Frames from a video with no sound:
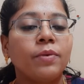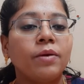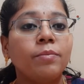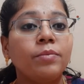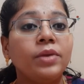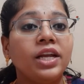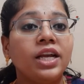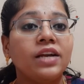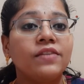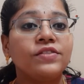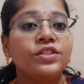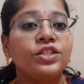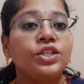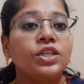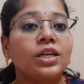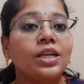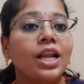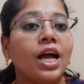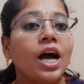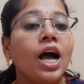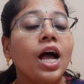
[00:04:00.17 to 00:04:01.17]
பம்ப் நீங்கள்
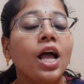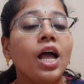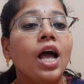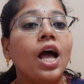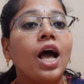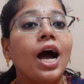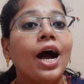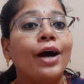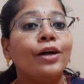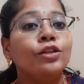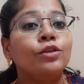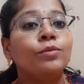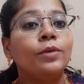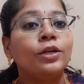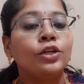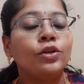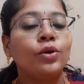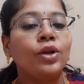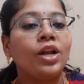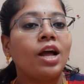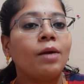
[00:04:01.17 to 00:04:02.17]
வச்சுக்கலாம் அது
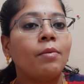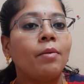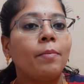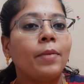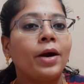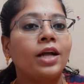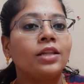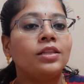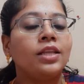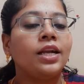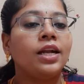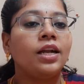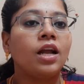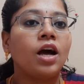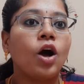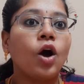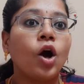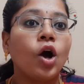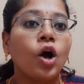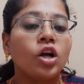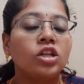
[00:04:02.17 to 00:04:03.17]
மட்டும் இல்லாமல் பார்த்தீங்கன்னா
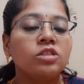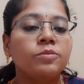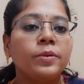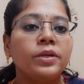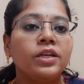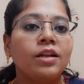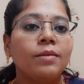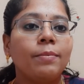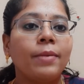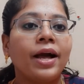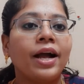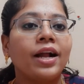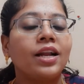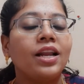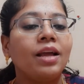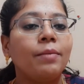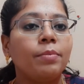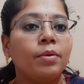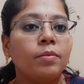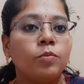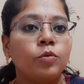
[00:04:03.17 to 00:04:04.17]
ஹாஸ்பிட்டல்
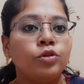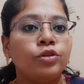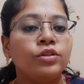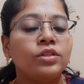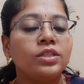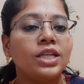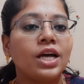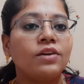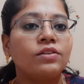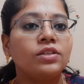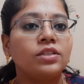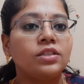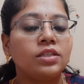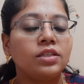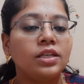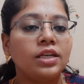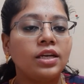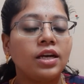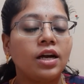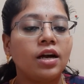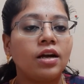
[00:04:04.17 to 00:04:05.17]
பேக்கில் இப்போ புதுசாக வந்துட்டு
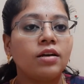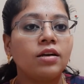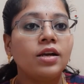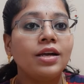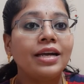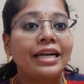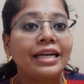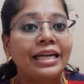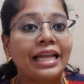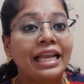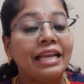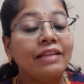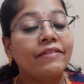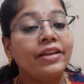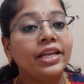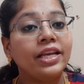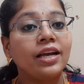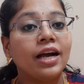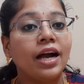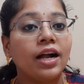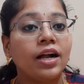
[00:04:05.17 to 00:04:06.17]
நீங்கள்
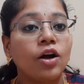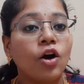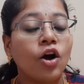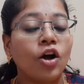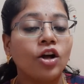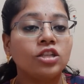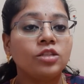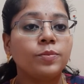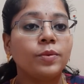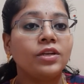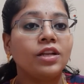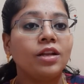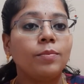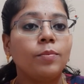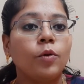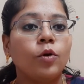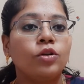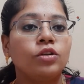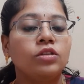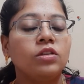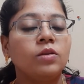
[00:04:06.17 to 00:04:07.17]
டெலிவரிக்காக ஹாஸ்பிட்டல்
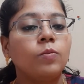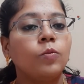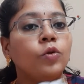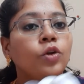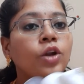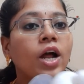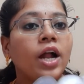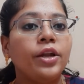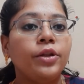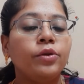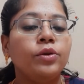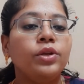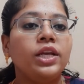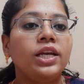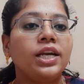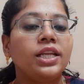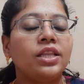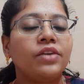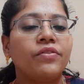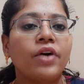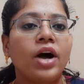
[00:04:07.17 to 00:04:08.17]
போகிறதுக்கு முன்னாடியும்
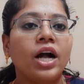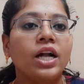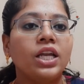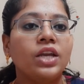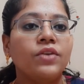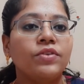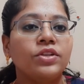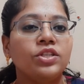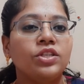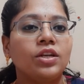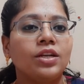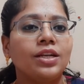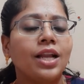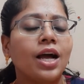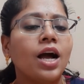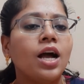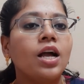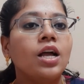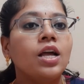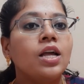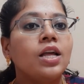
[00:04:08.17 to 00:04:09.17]
நீங்கள் இதை வாங்கி
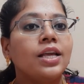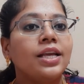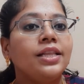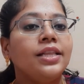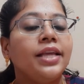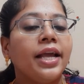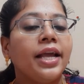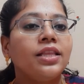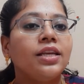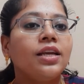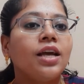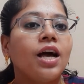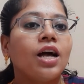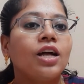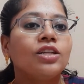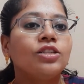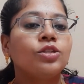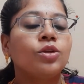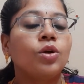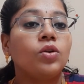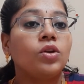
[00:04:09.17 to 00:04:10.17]
வச்சுக்கலாம் இது
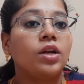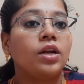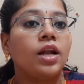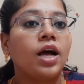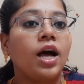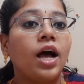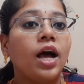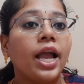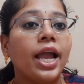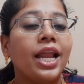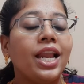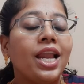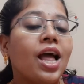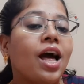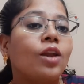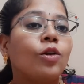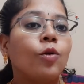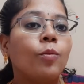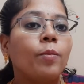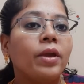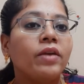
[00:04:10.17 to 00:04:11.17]
எதுக்காக சொல்கிறேன்னா
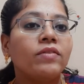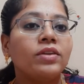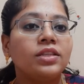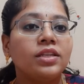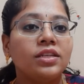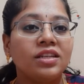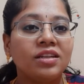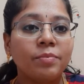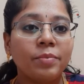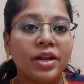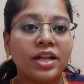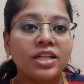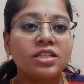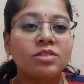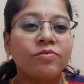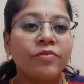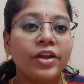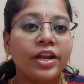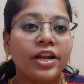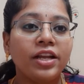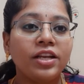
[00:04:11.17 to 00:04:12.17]
எல்லாருக்குமே வந்துட்டு
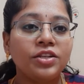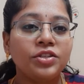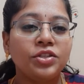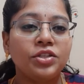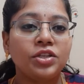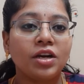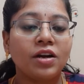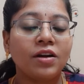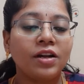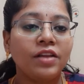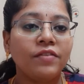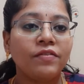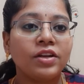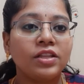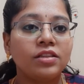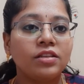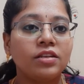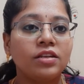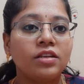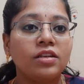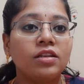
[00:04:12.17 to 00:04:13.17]
பிரெஸ்ட் ஃபீடிங் ஜேர்னி
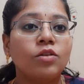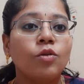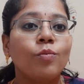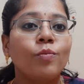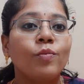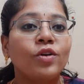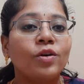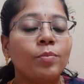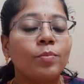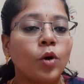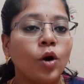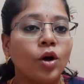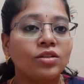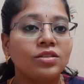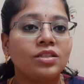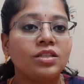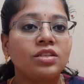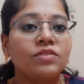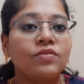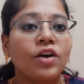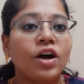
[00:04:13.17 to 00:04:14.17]
வந்து ரொம்ப
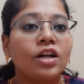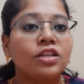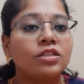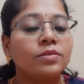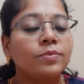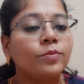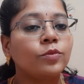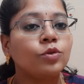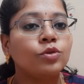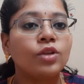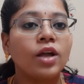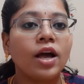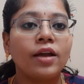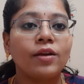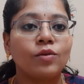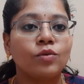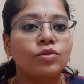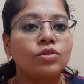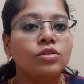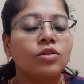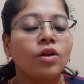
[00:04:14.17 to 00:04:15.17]
பாசிட்டிவாக ஸ்மூத்தாக
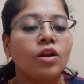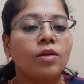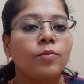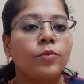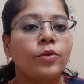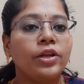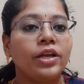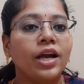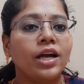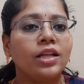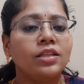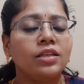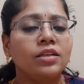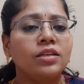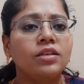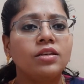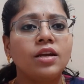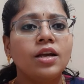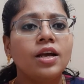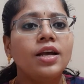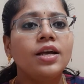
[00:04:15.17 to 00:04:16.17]
இருக்கும்னு சொல்ல முடியாது
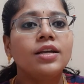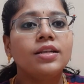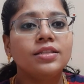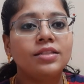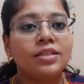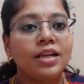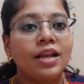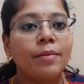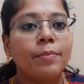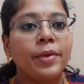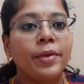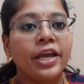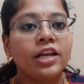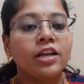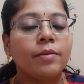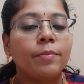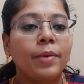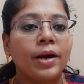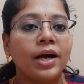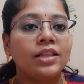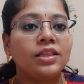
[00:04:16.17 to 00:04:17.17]
சில
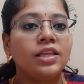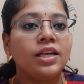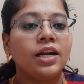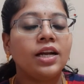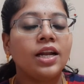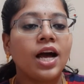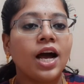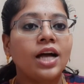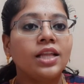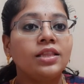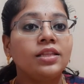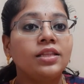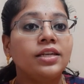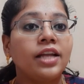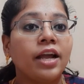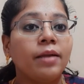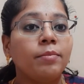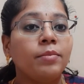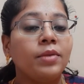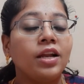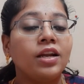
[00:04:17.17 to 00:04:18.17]
பேருக்கு பார்த்தீங்கன்னா அந்த
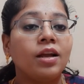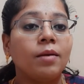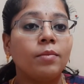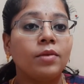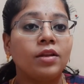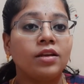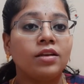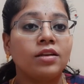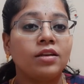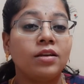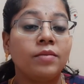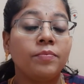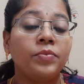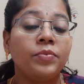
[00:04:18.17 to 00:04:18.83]
டைமில் நம்மளுக்கு